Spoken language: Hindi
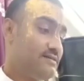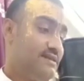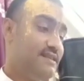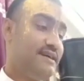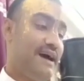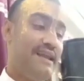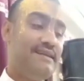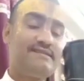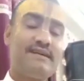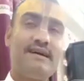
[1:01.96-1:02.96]

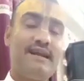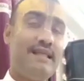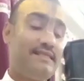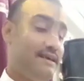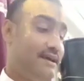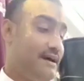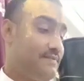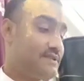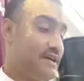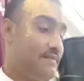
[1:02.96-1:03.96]
शीतकालीन संक्रांति के
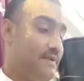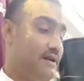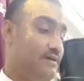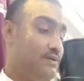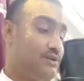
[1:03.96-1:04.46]
अवसर पर